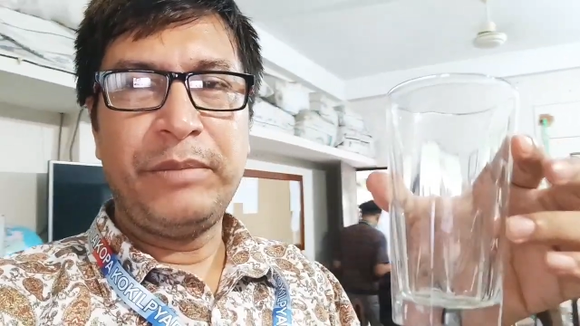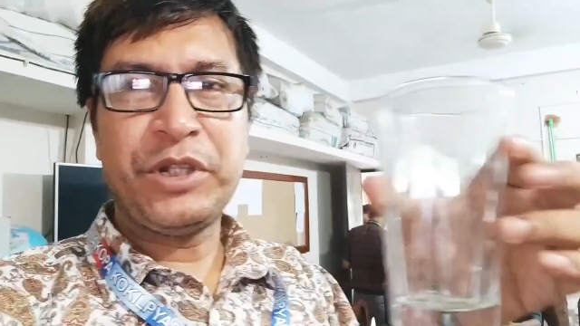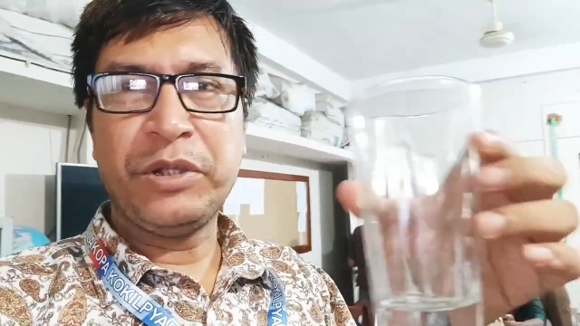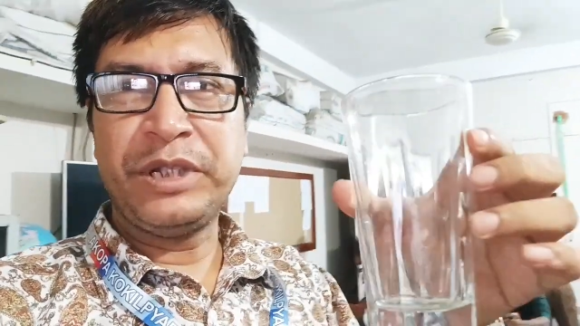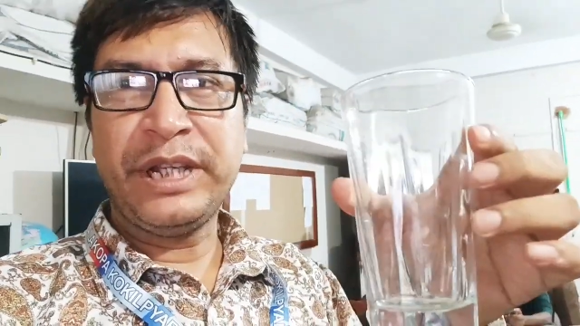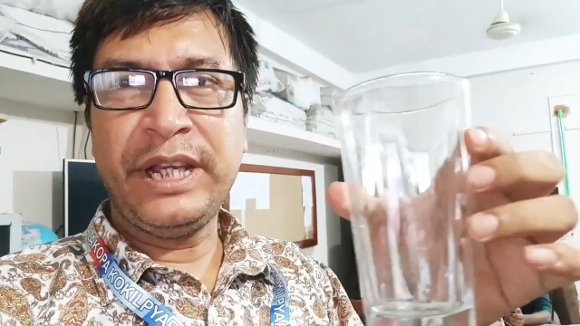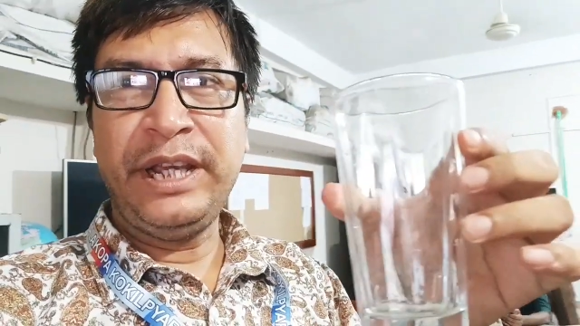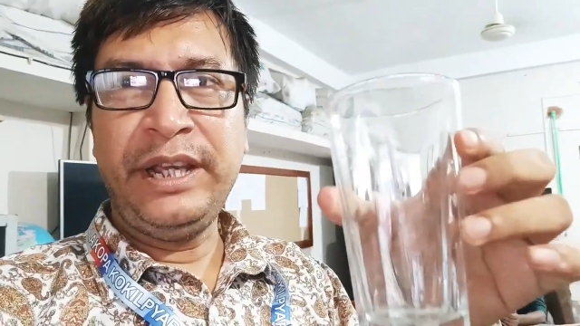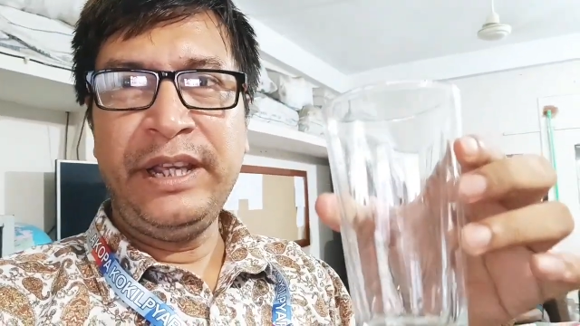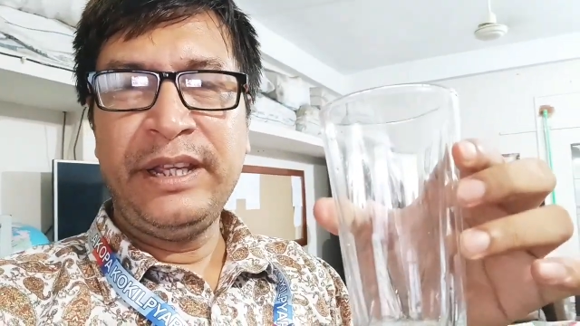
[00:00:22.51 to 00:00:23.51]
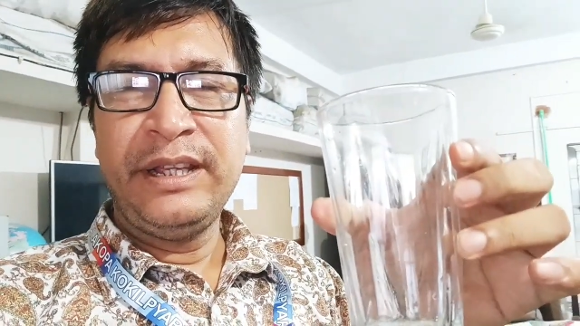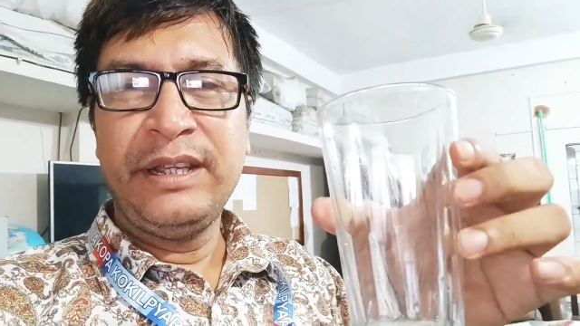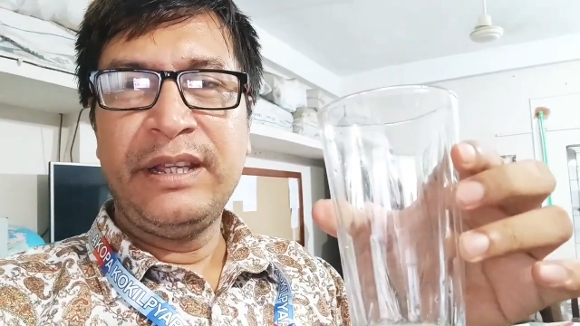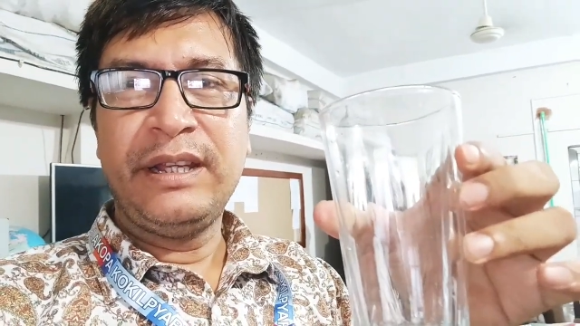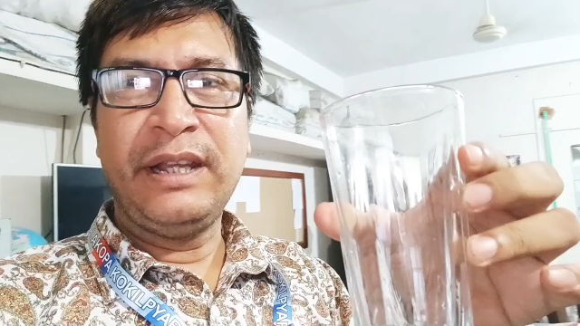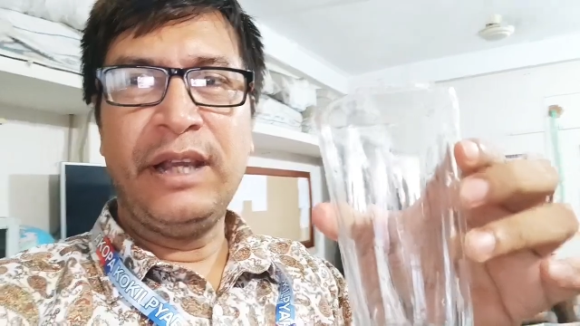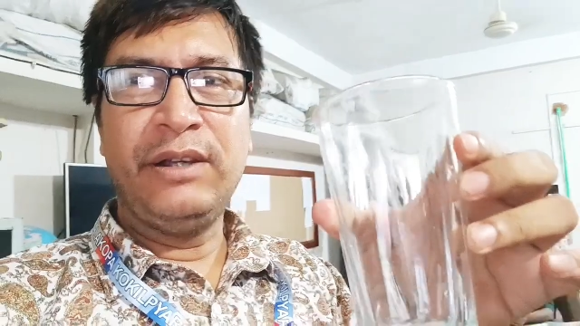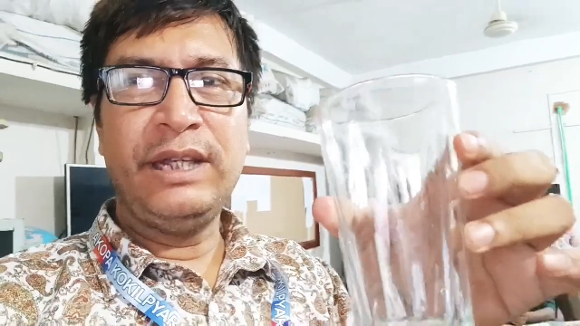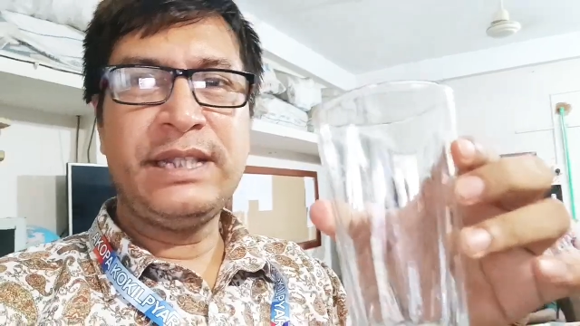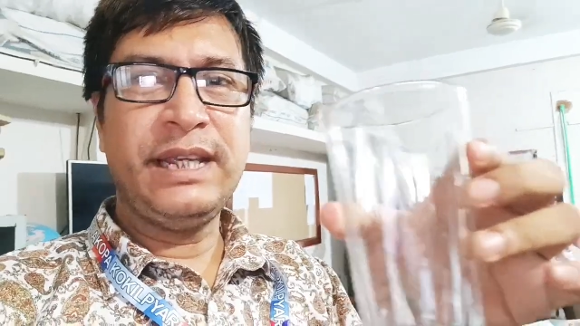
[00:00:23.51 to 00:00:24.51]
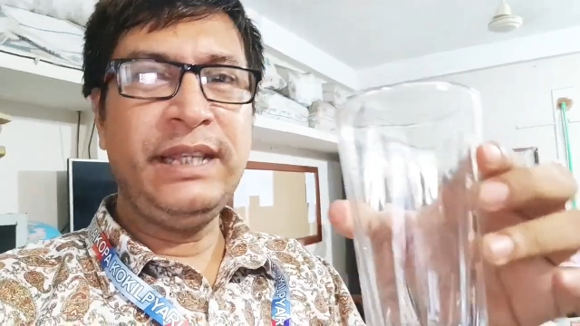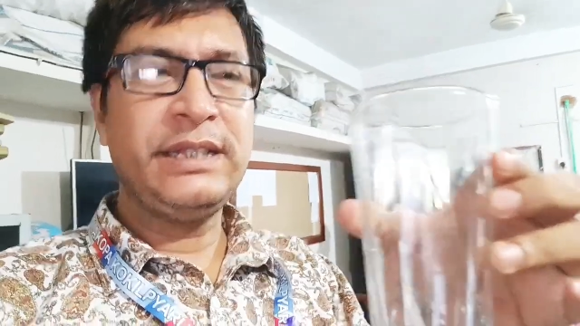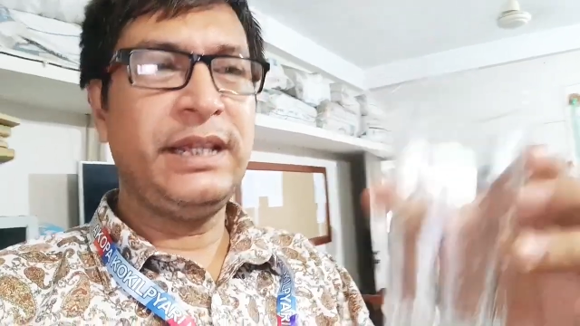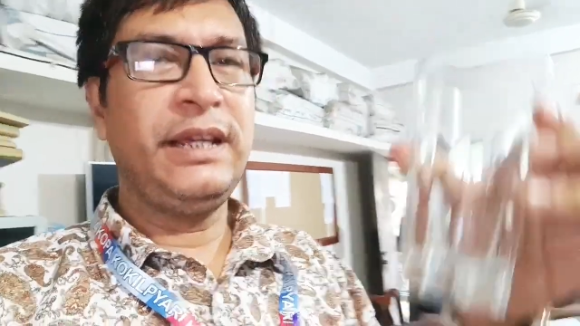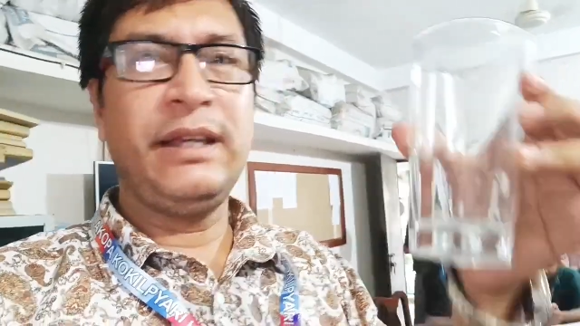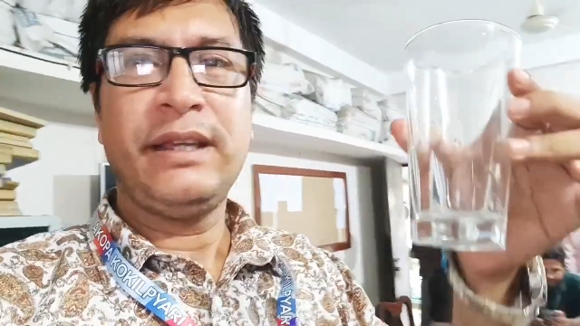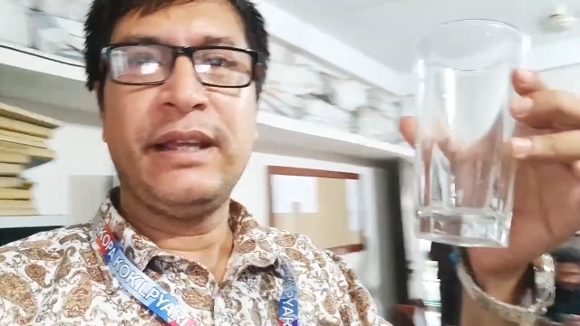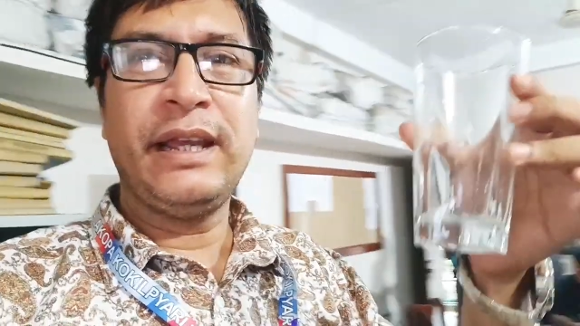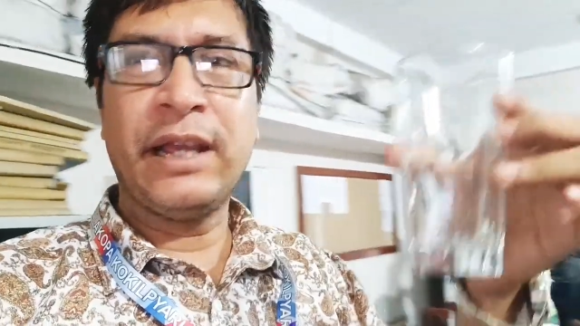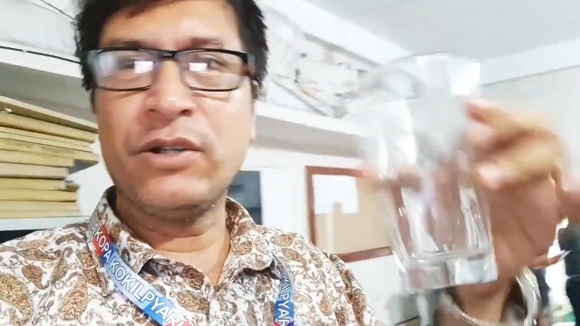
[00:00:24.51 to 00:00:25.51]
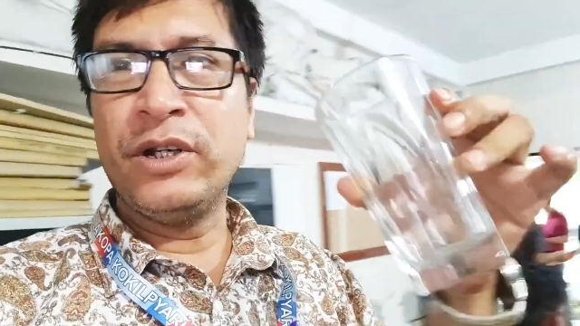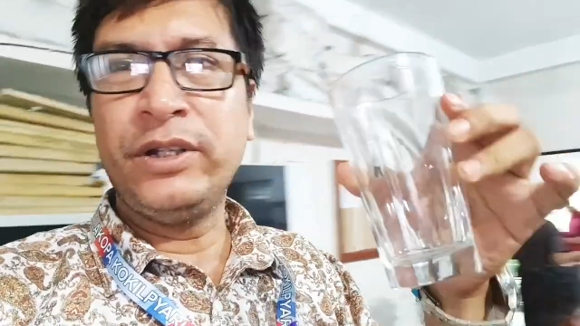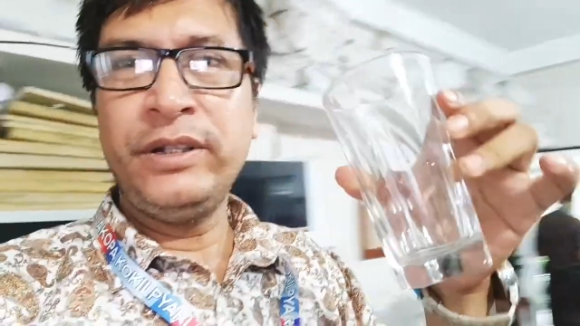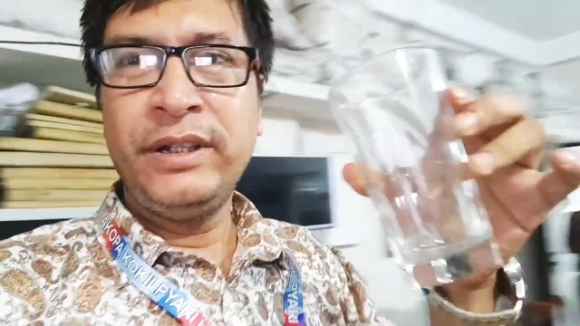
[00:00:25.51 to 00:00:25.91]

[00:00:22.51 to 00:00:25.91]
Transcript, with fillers: ভীষণ থেকে নেওয়া হয়েছে যে এখন